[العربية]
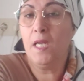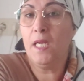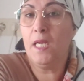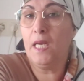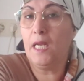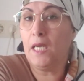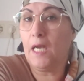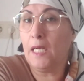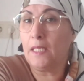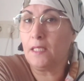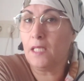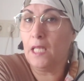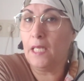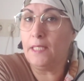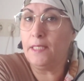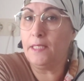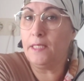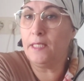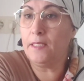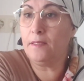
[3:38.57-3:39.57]
الا كاع طلع
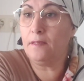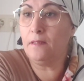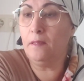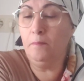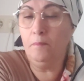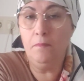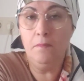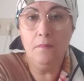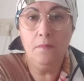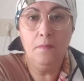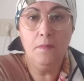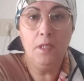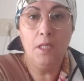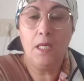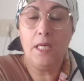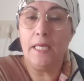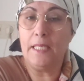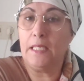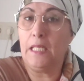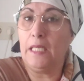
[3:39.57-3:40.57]
لينا الدم
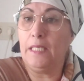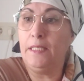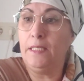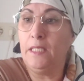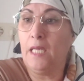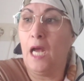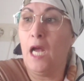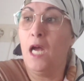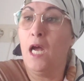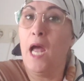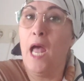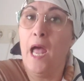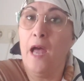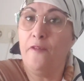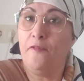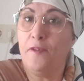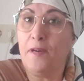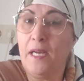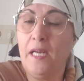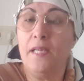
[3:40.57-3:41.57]
كيطلع لينا اه
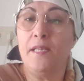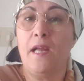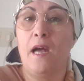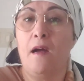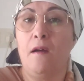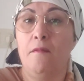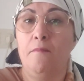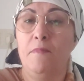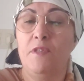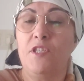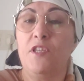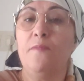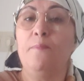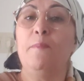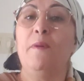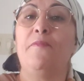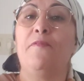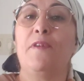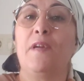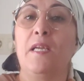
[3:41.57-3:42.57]
فرحنا ماشي
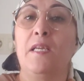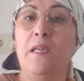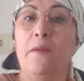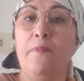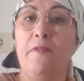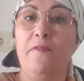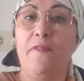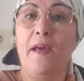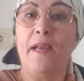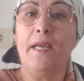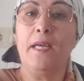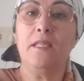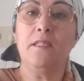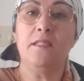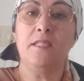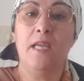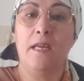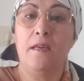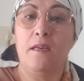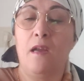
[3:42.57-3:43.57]
بما فرحنا بالفريق
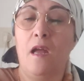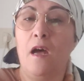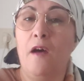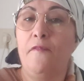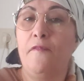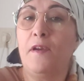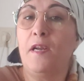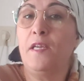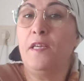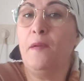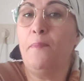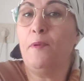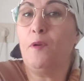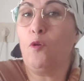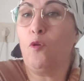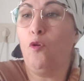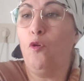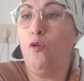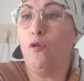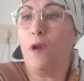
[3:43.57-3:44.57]
ديالنا فرحنا
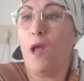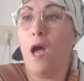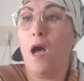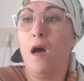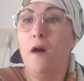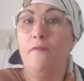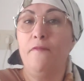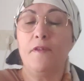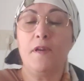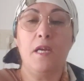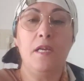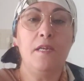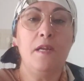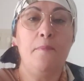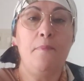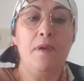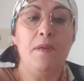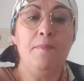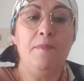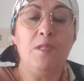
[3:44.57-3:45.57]
بالكره فرحنا
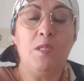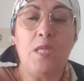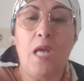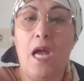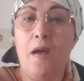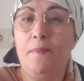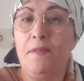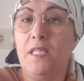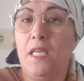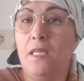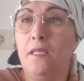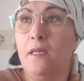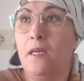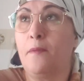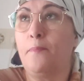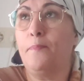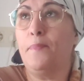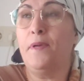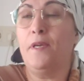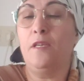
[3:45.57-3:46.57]
بالمنتخب ديالنا
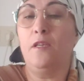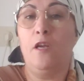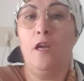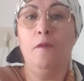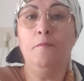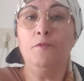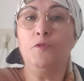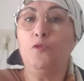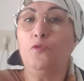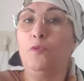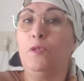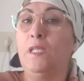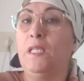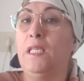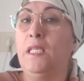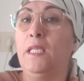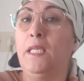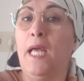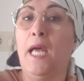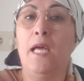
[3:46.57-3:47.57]
ربح الحمد
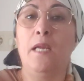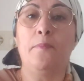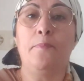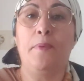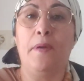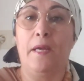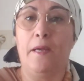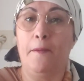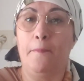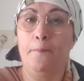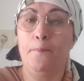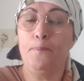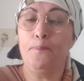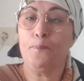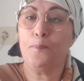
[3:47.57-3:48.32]
لله ربح